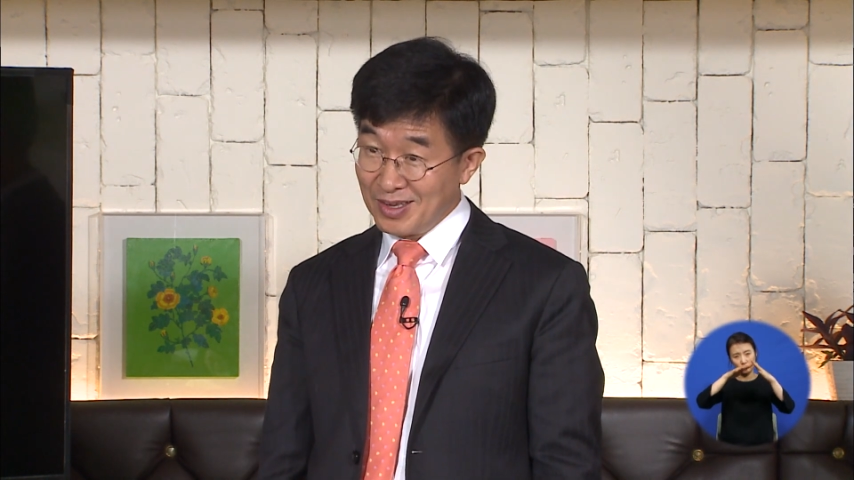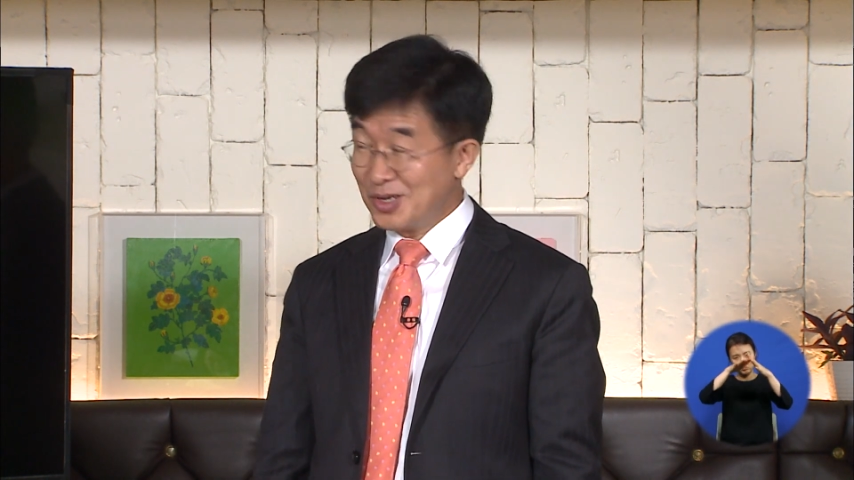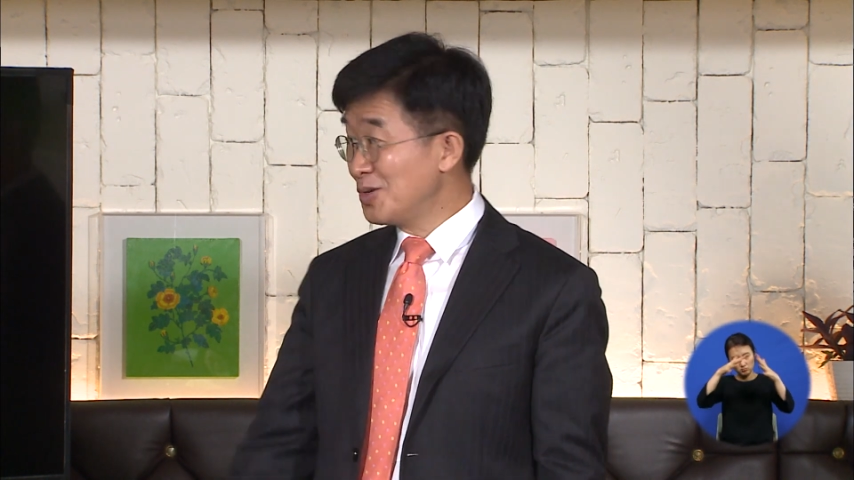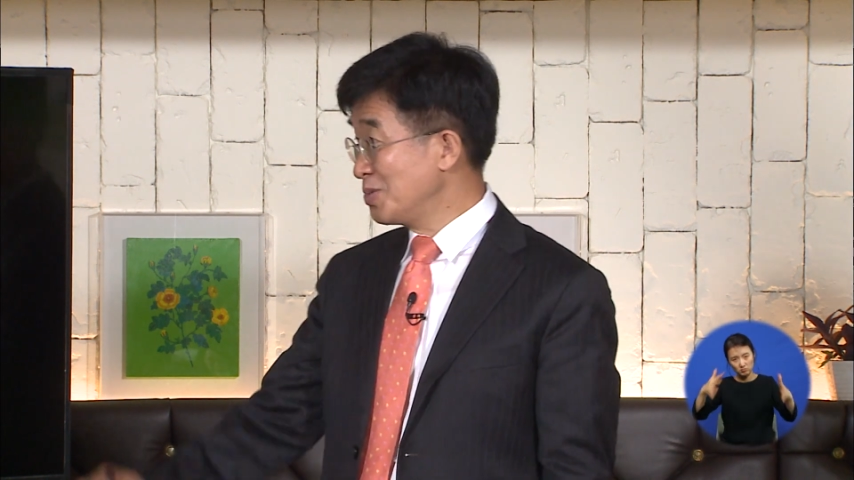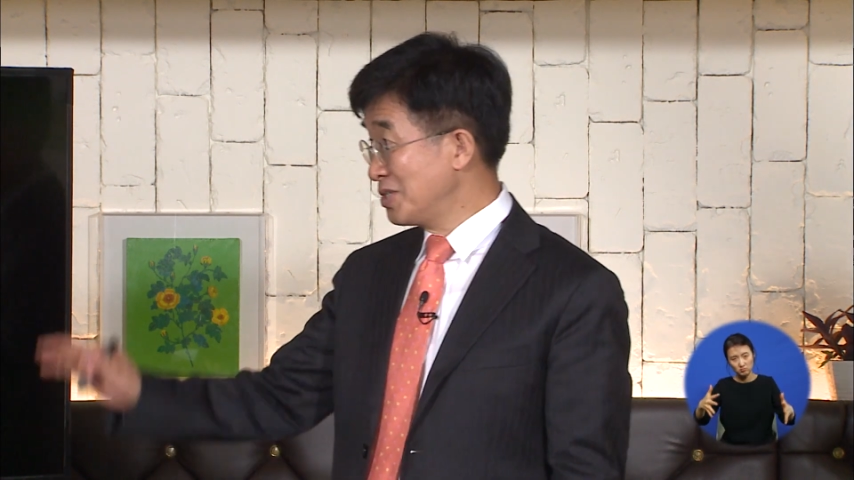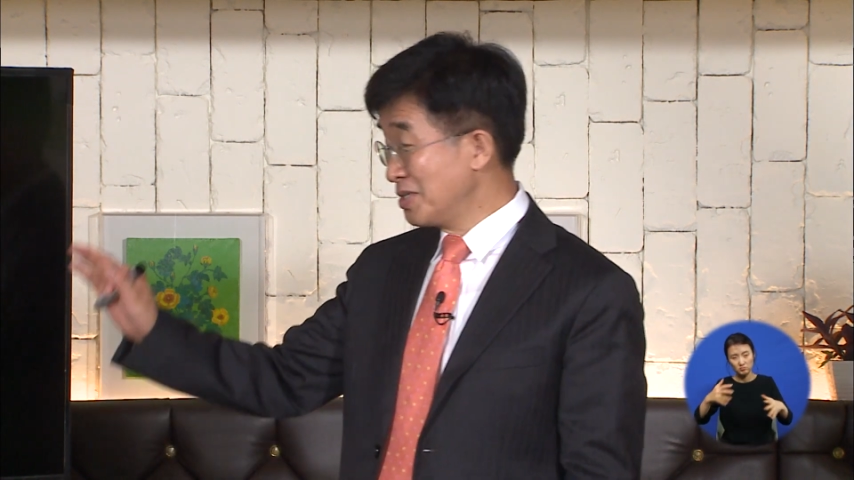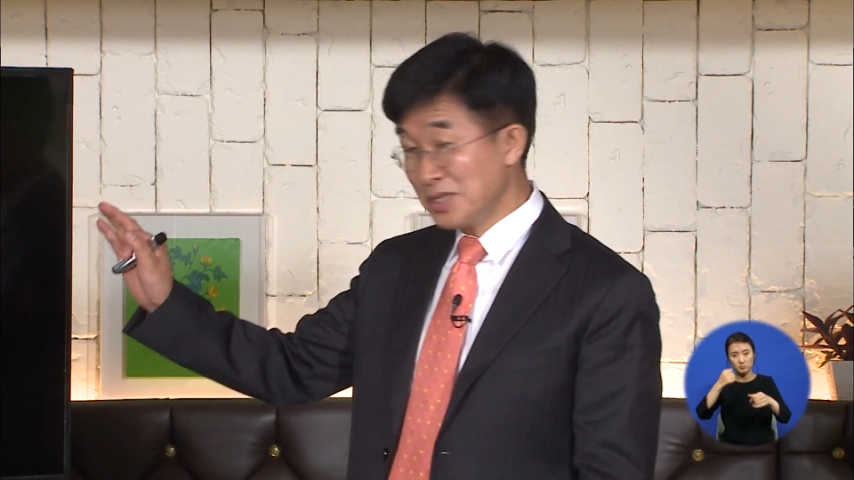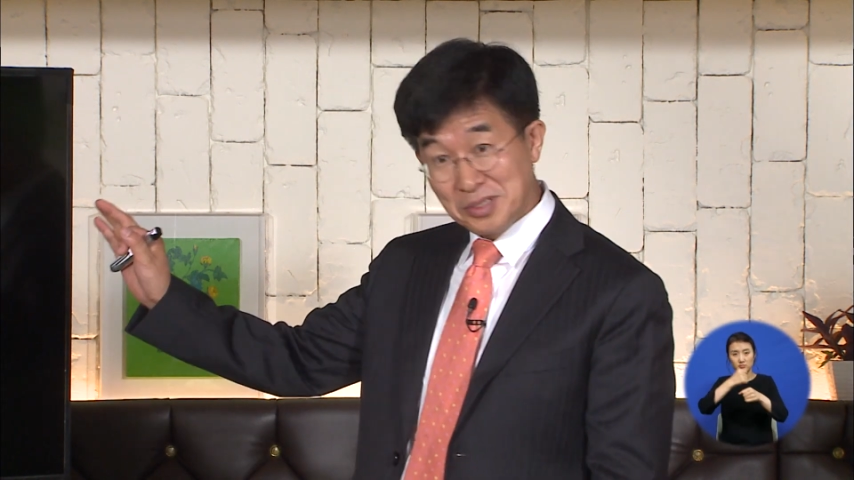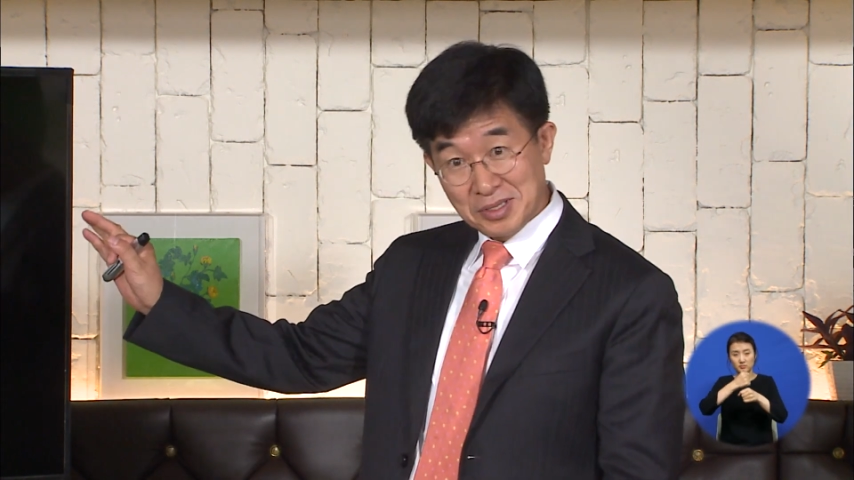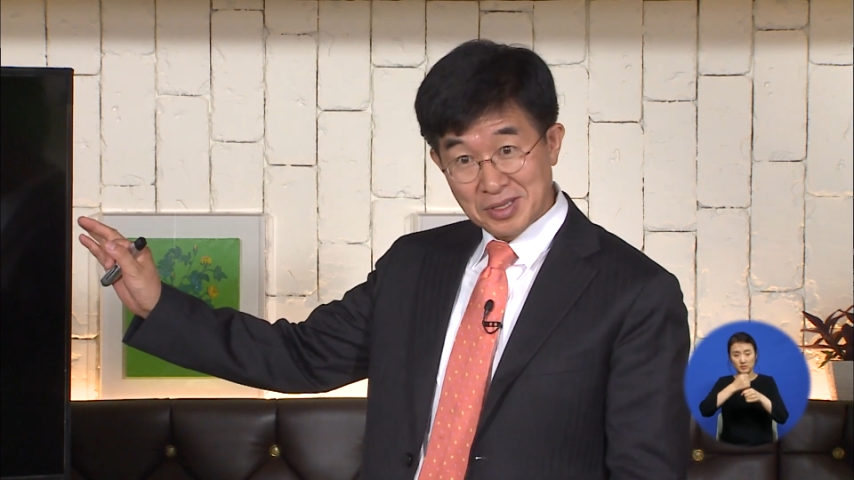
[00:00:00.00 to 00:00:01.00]
여러분
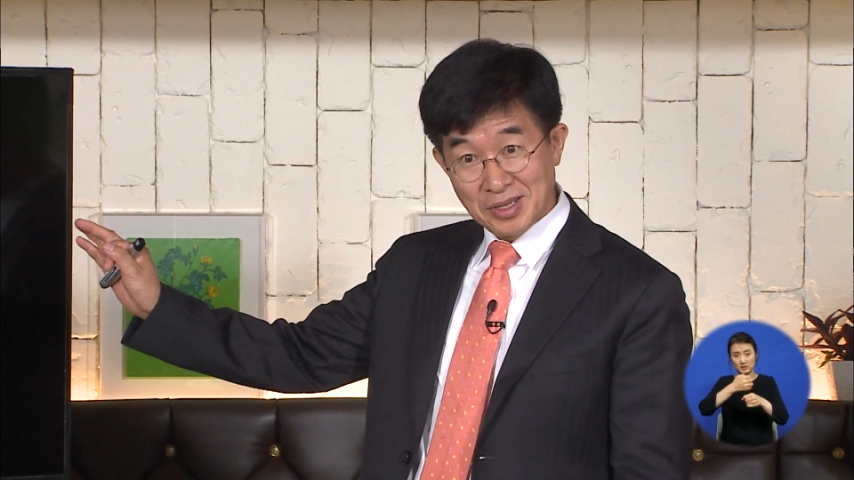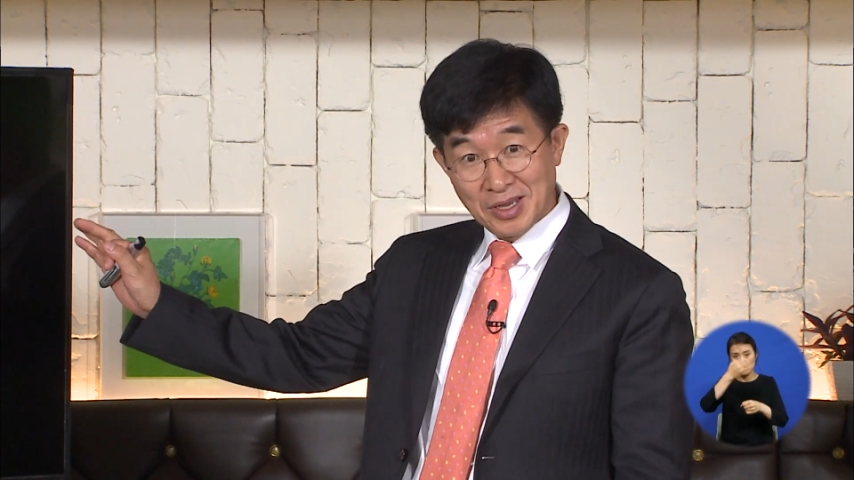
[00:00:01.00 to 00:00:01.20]
저는